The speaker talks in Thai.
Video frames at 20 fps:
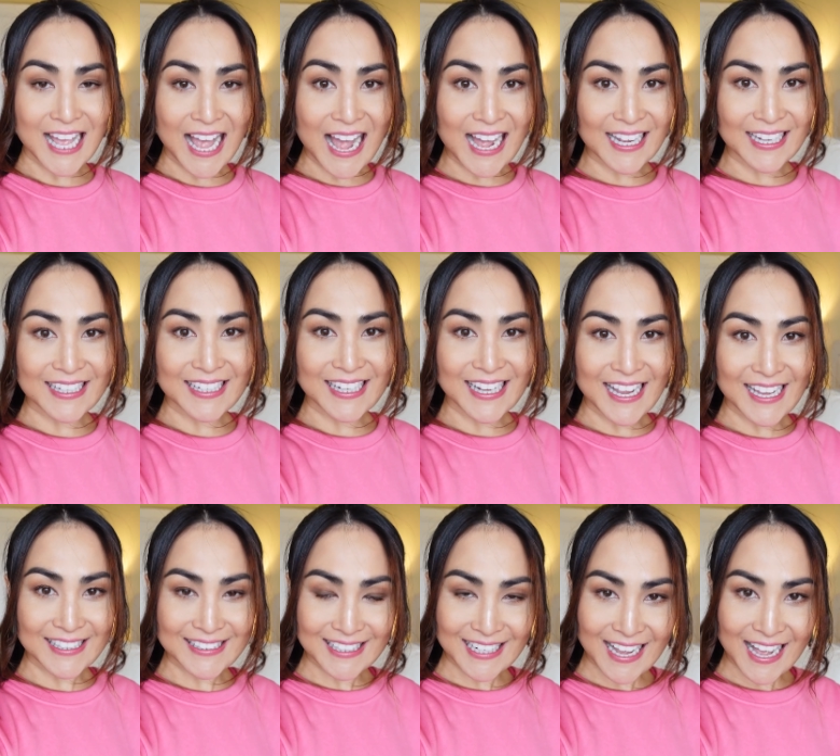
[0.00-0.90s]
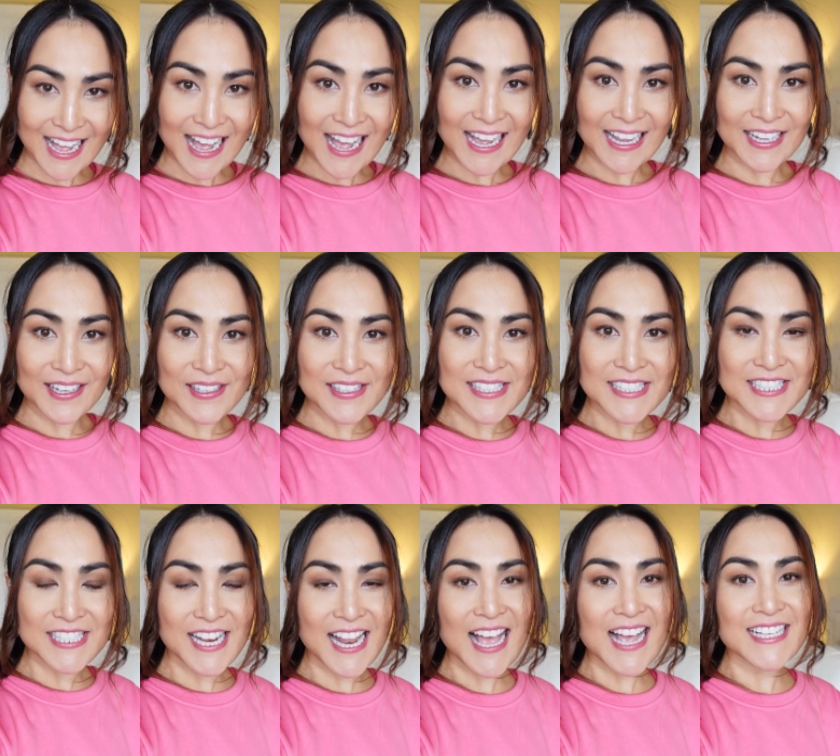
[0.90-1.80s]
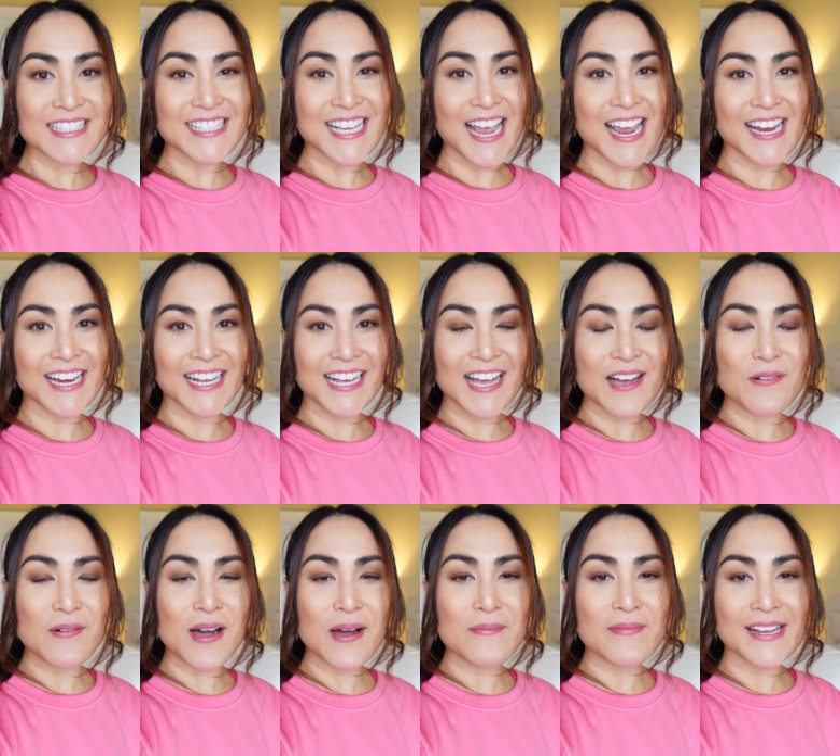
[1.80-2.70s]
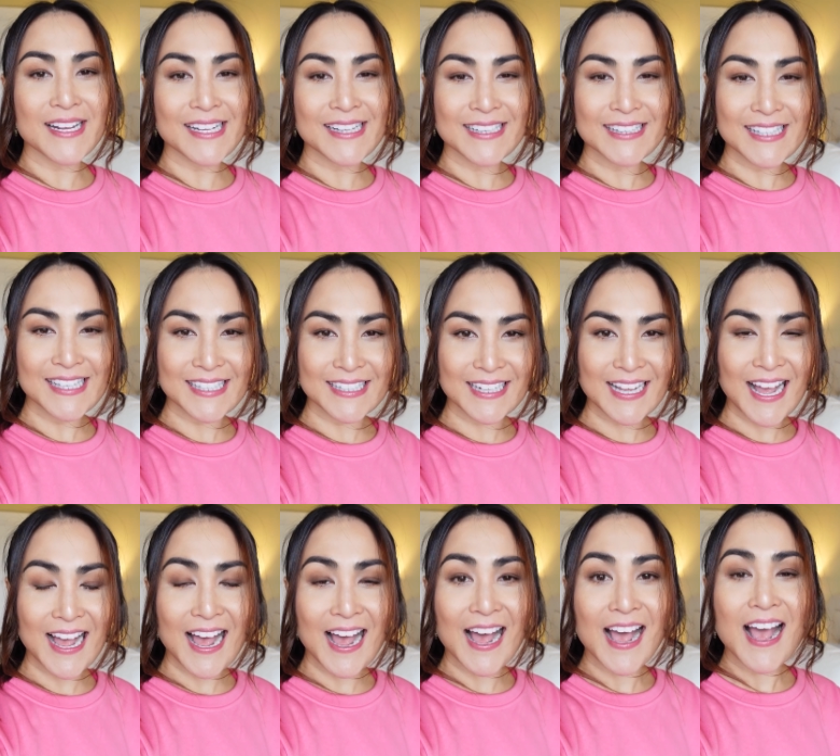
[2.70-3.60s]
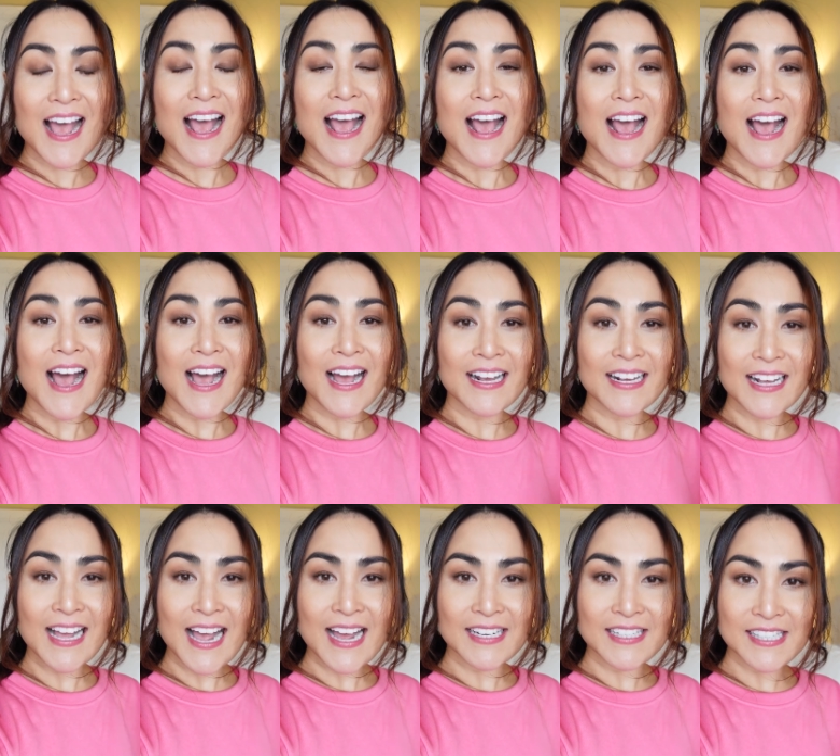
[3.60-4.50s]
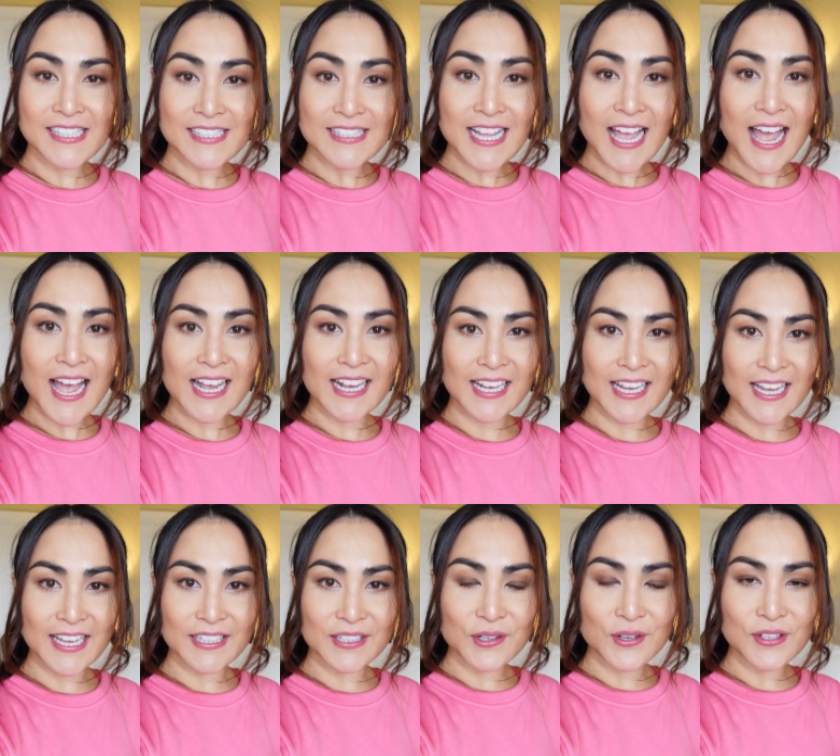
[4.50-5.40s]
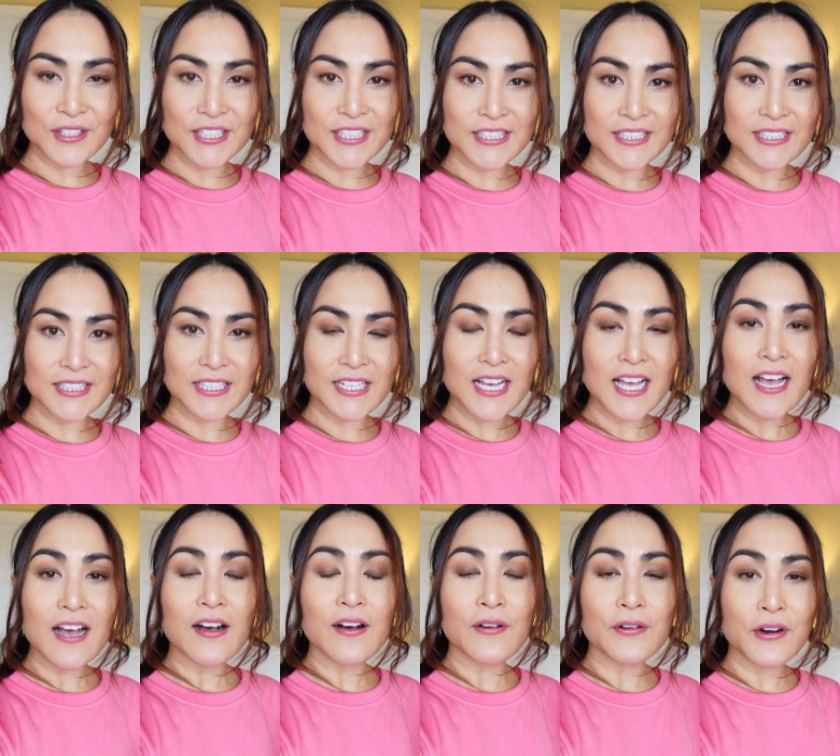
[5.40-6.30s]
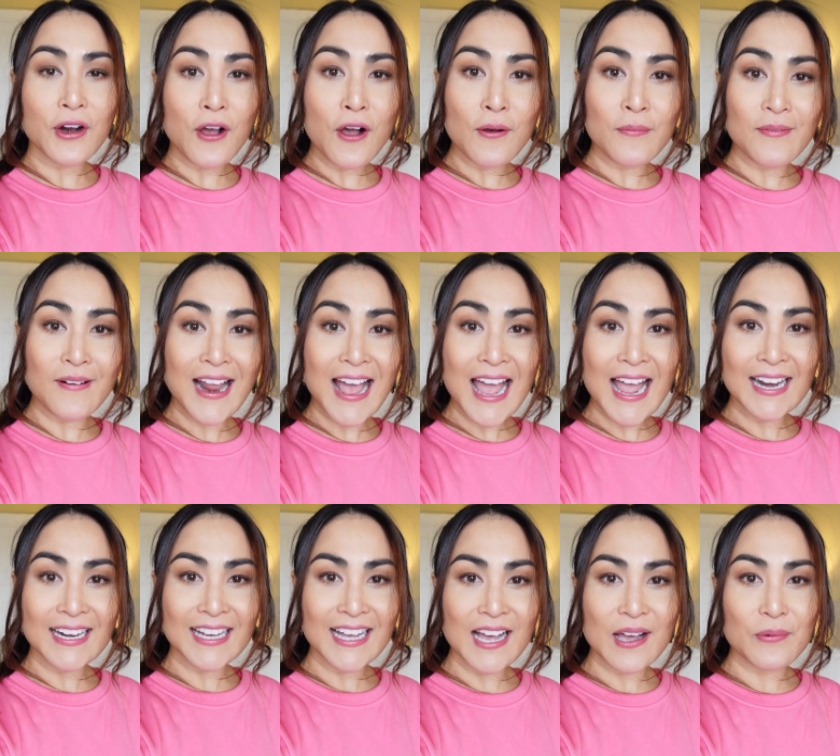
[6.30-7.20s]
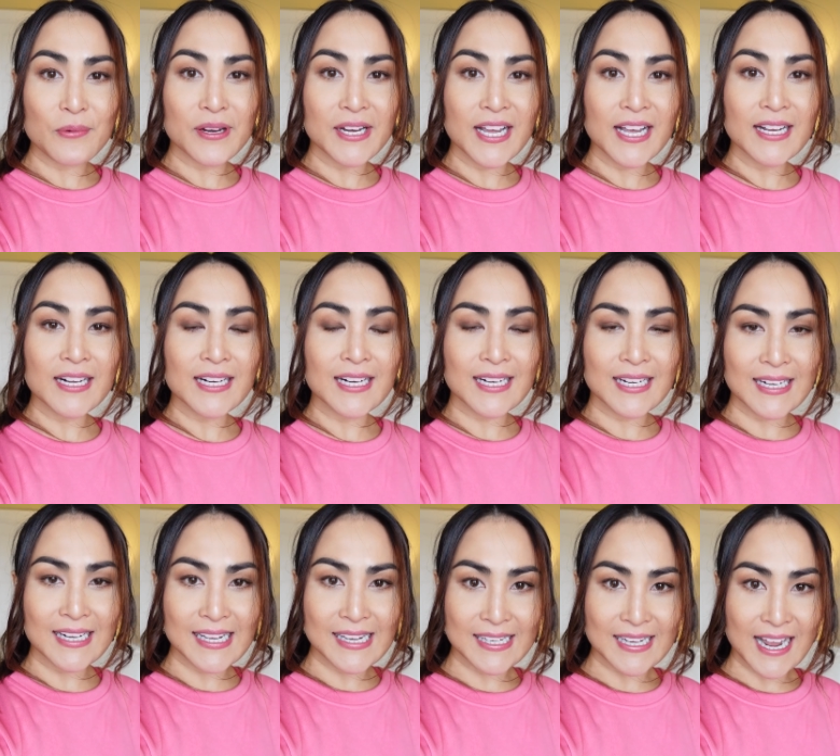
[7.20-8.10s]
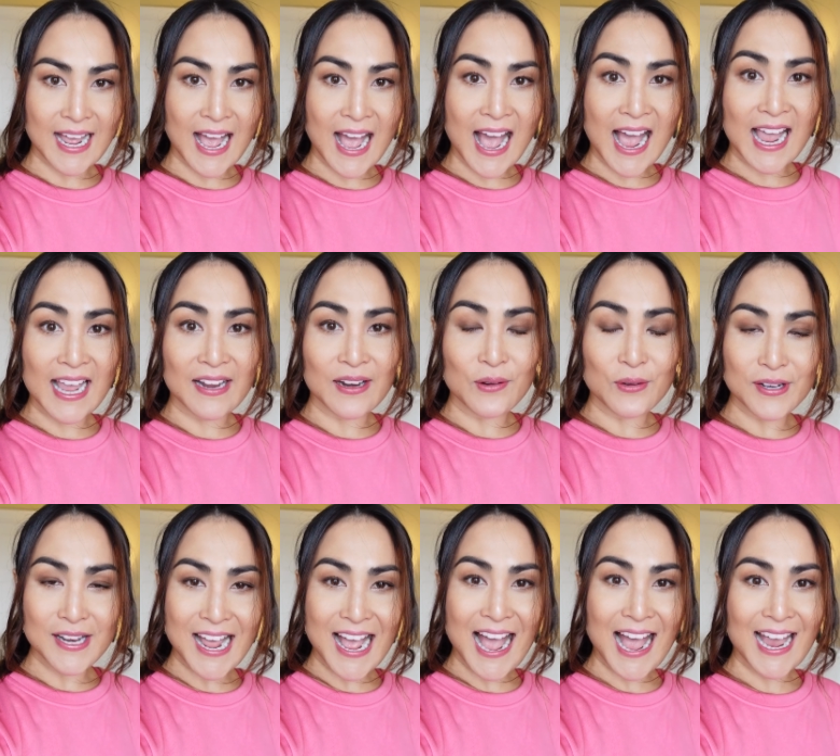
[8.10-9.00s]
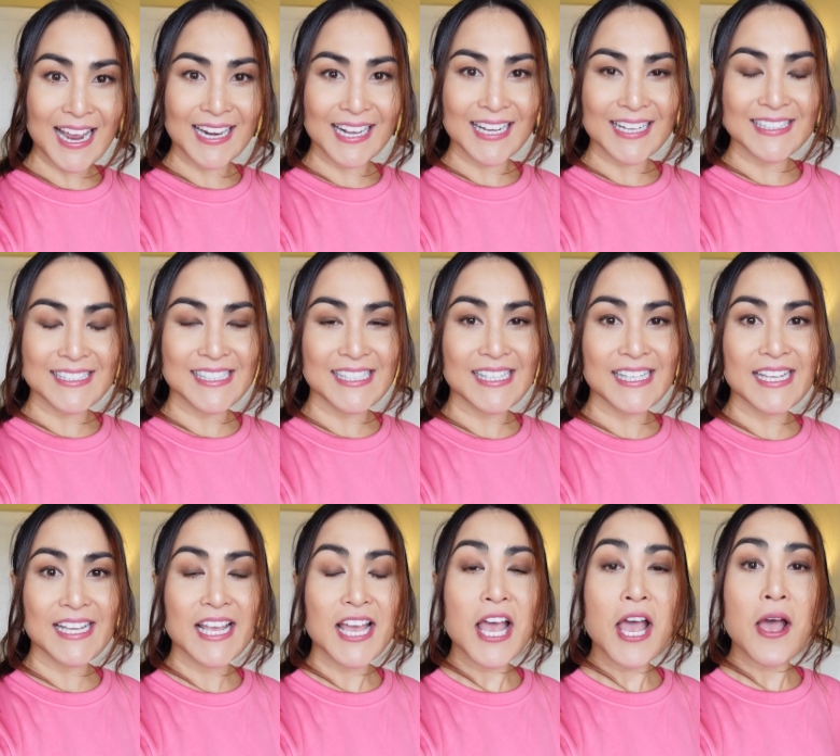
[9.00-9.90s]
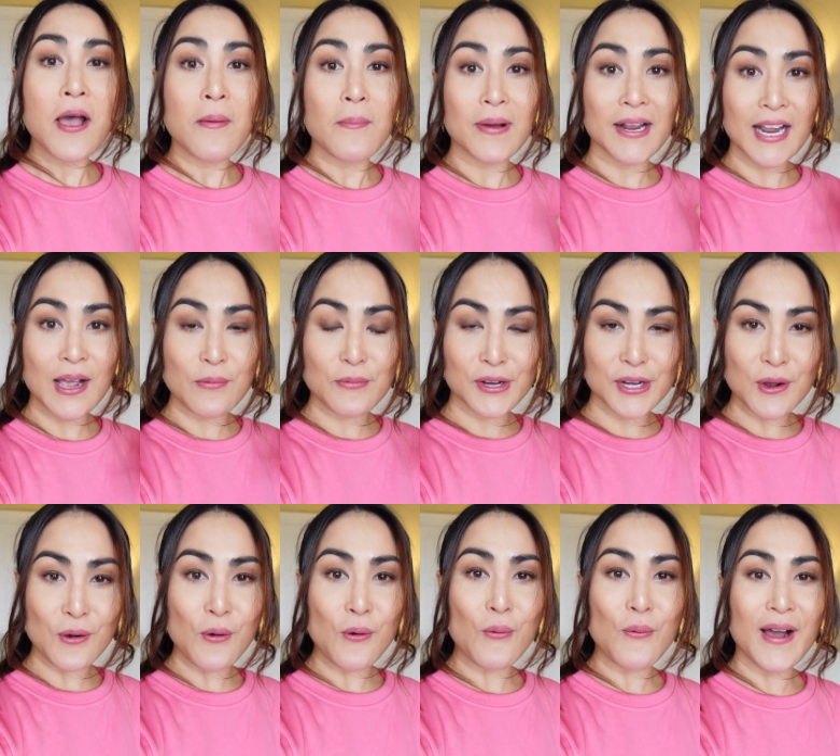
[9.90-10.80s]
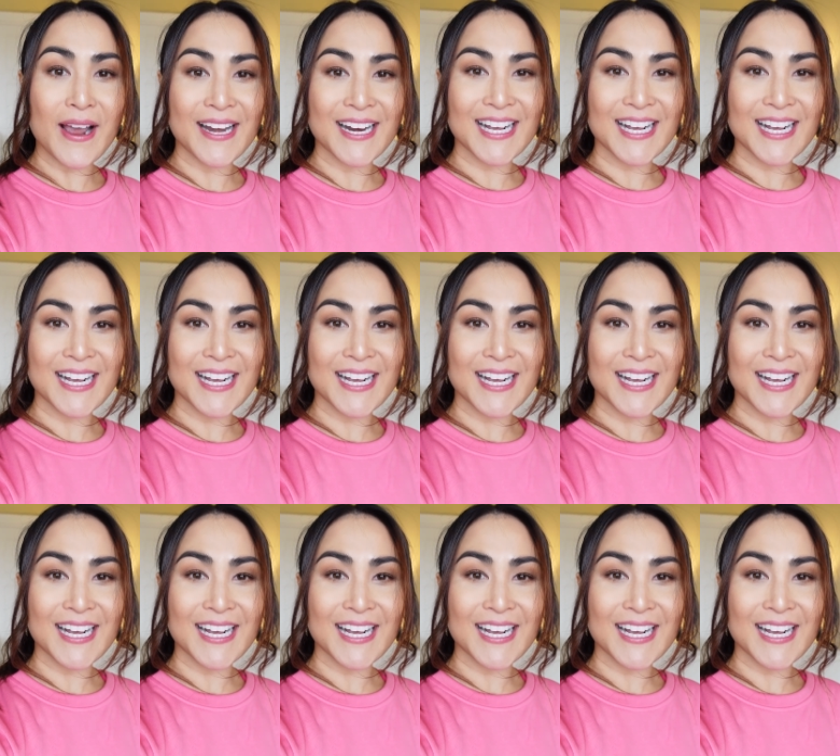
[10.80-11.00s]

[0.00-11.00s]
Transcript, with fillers: ต่างกันค่ะก็เลยชะล่าใจนะคะว่าไม่ติดค่ะ อาการที่ต่างกันก็คือรอบแรกนะคะวีน่ากลิ่นหายลดหายนะคะ ที่มาทำวิดีโอไว้